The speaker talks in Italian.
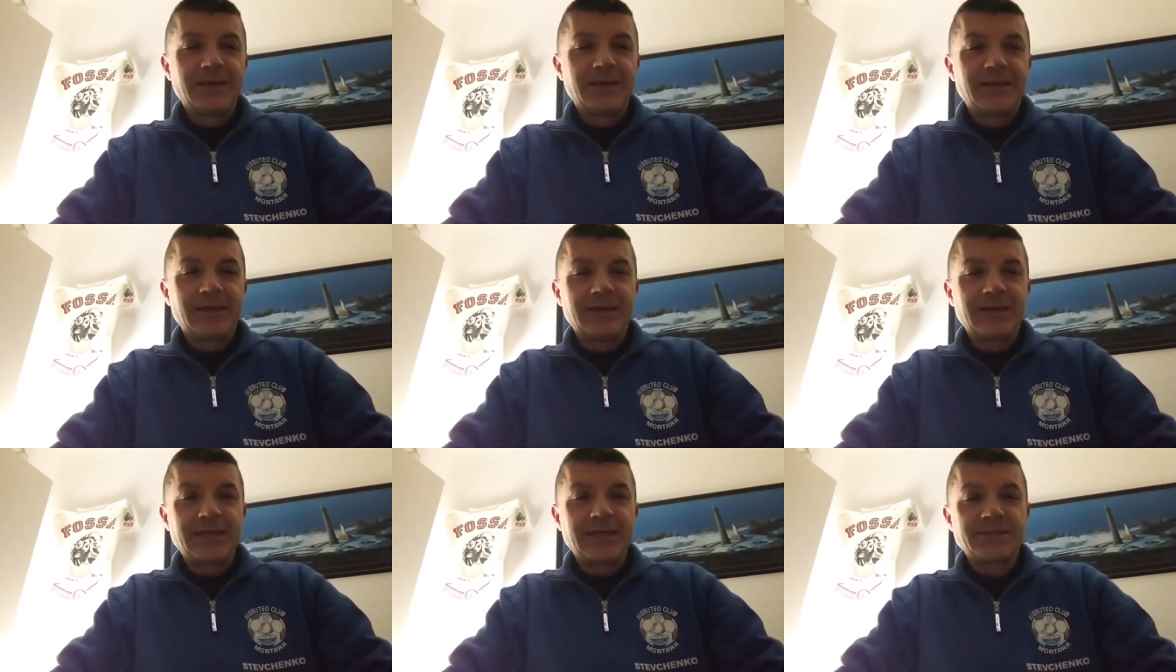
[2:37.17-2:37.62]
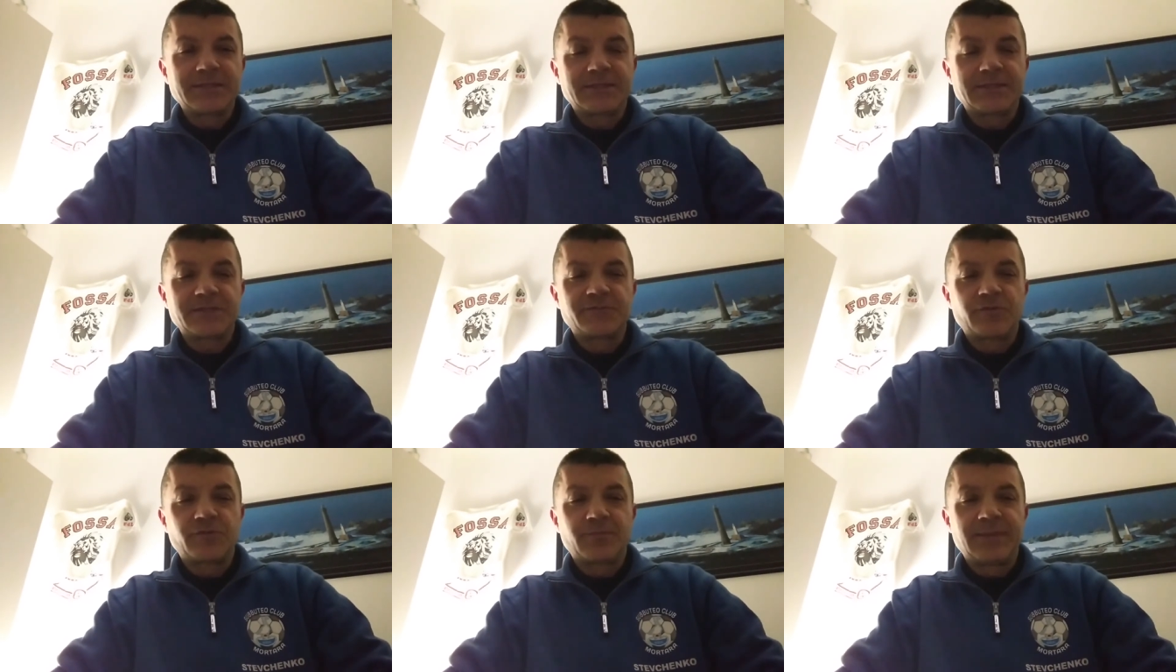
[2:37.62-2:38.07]
eh, a essere
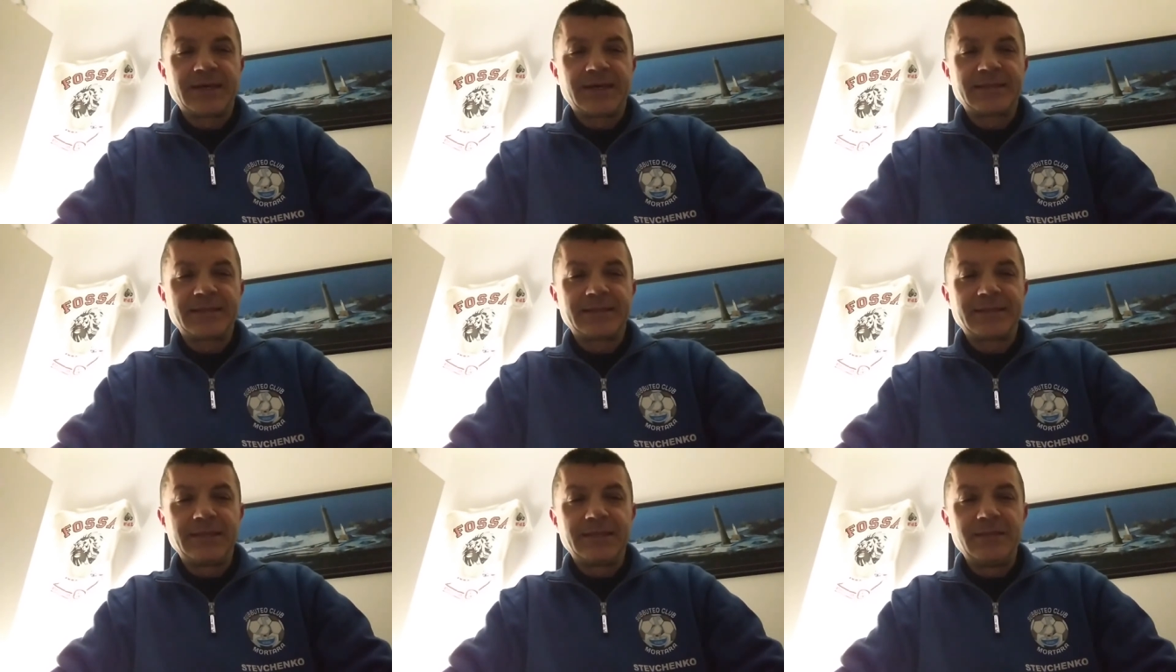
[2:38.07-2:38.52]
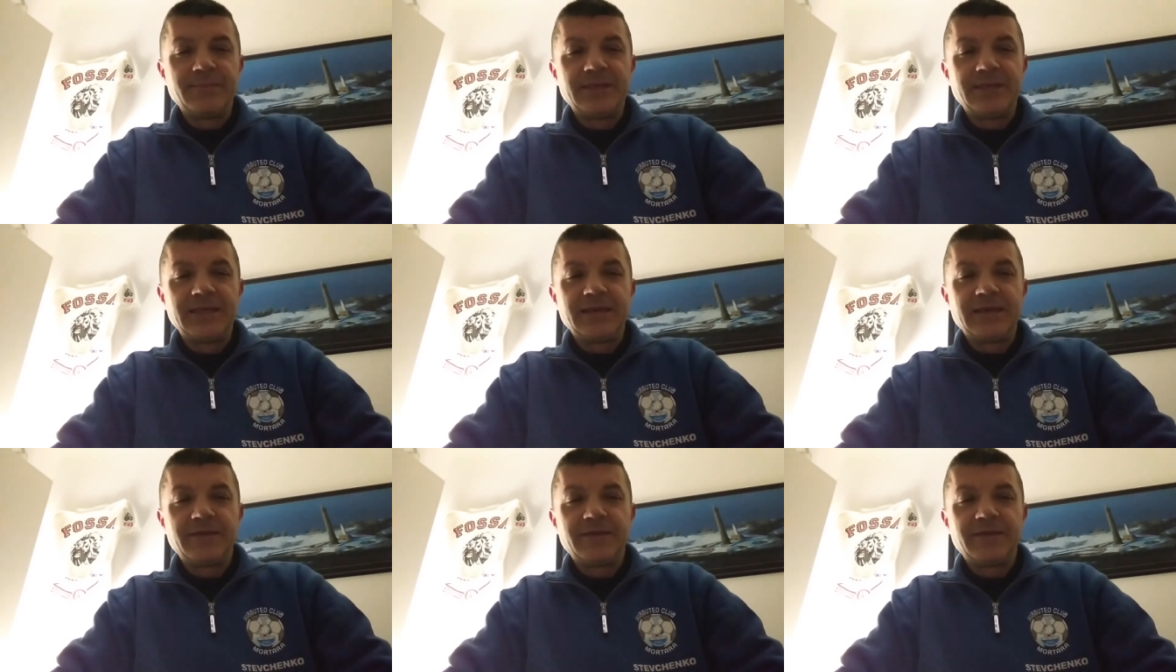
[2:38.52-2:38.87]
trasformata delle mie